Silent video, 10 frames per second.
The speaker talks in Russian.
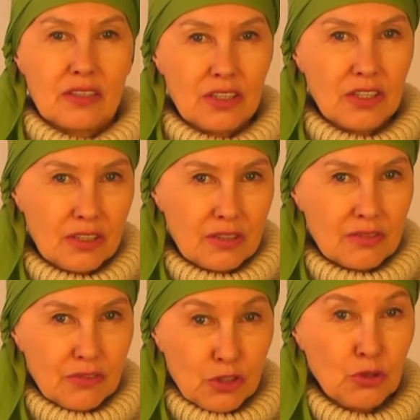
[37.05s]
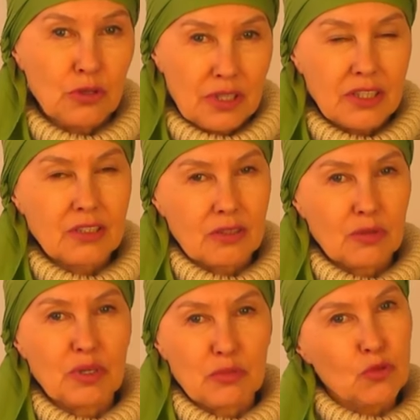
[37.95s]
И все это
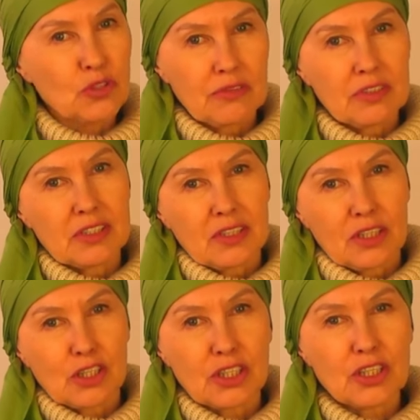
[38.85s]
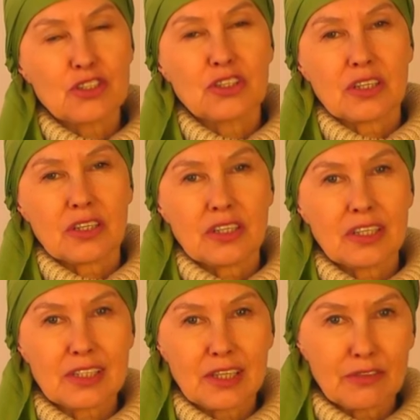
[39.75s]
напрямую зависит от кишечника.
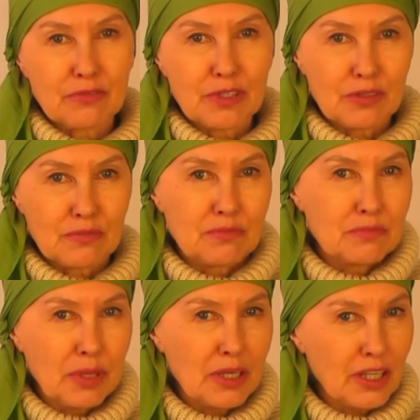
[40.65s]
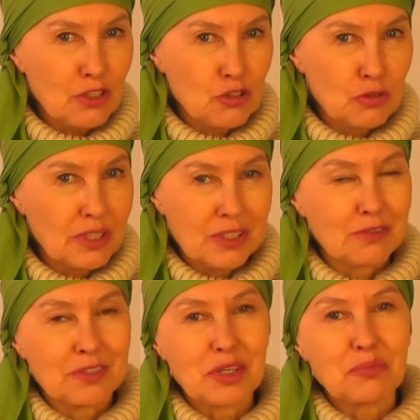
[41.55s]
Если вы пока еще
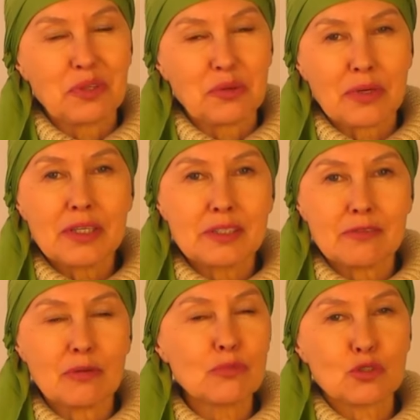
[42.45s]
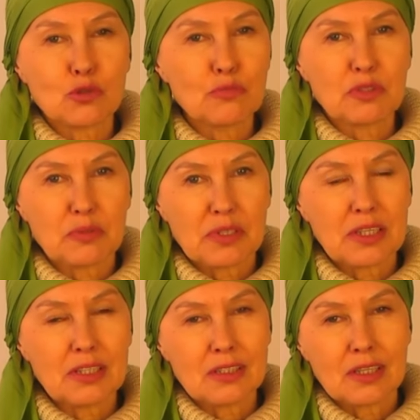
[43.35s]
этого не понимаете, вам стоит
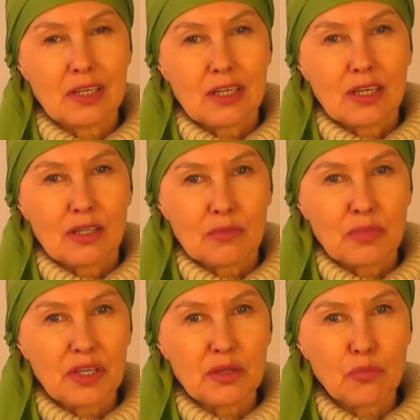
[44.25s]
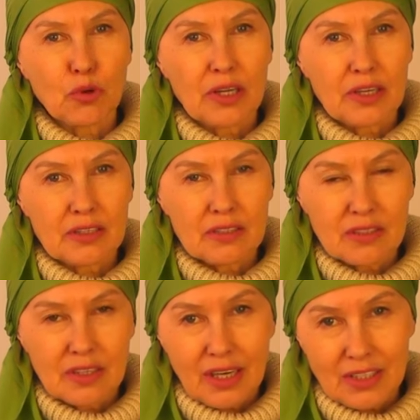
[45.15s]
посмотреть мои более
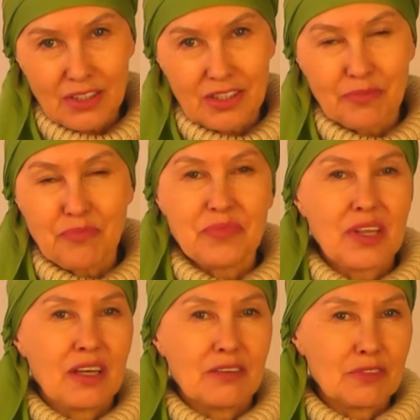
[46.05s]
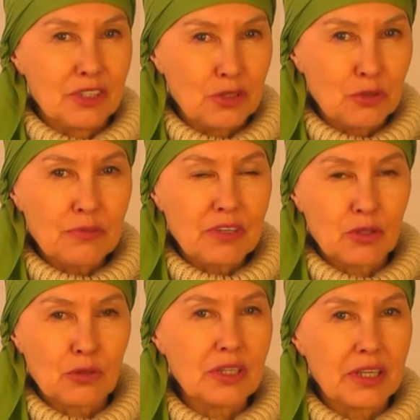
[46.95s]
ранние видео, в
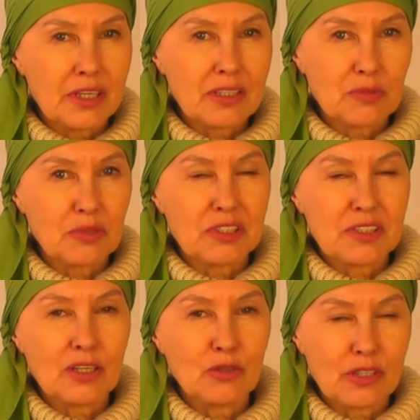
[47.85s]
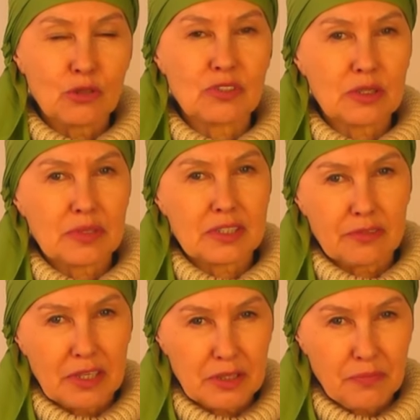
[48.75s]
которых я объясняю эту
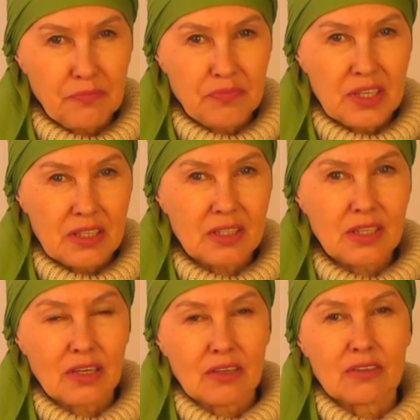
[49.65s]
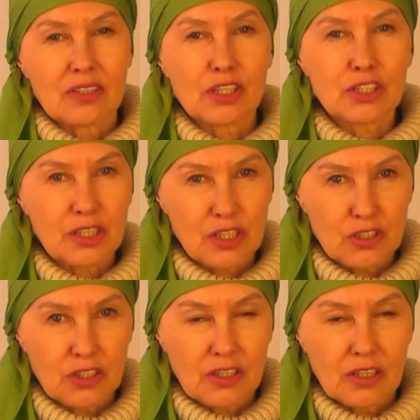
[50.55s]
взаимосвязь. Итак,
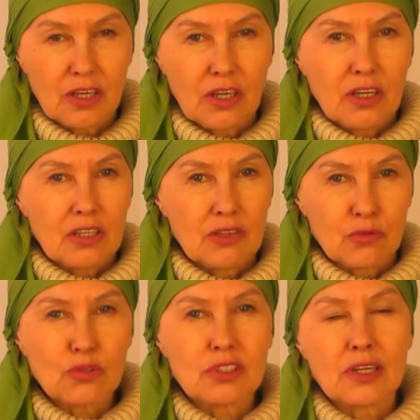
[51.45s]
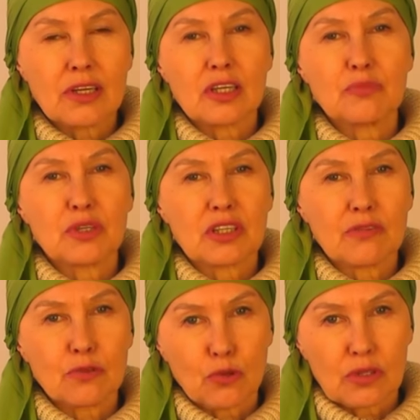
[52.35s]
кишечник. Его населяет
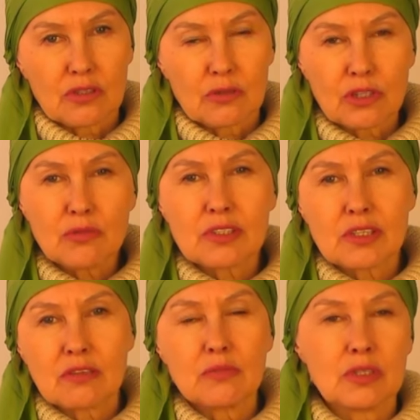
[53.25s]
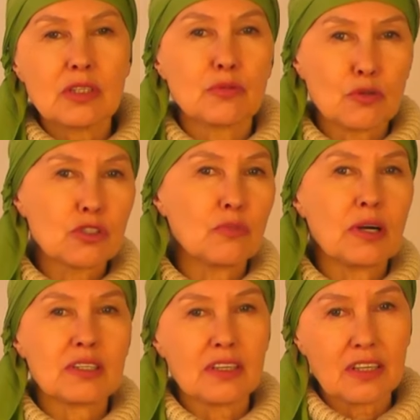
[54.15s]
микрофлора. Другими словами, это просто
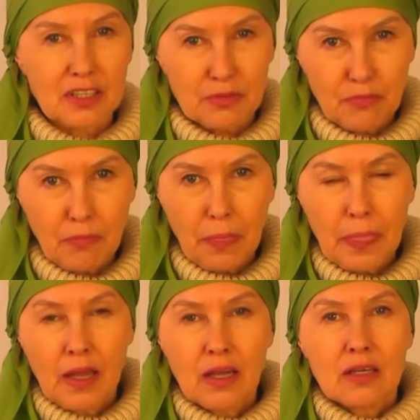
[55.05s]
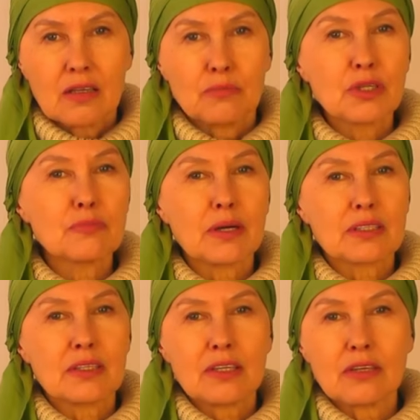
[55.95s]
бактерии. Мир
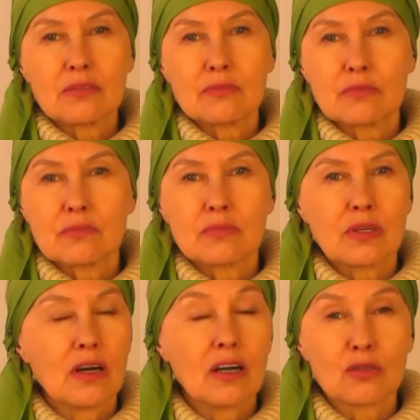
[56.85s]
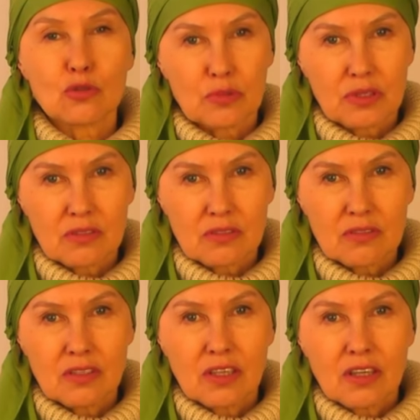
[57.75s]
бактерий огромен,
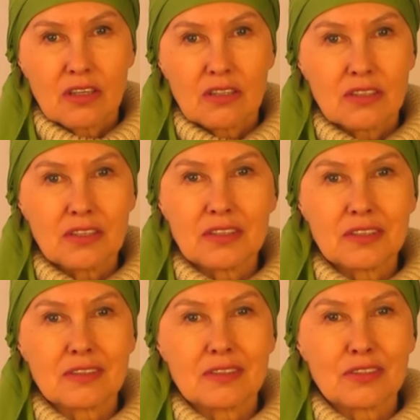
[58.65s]
и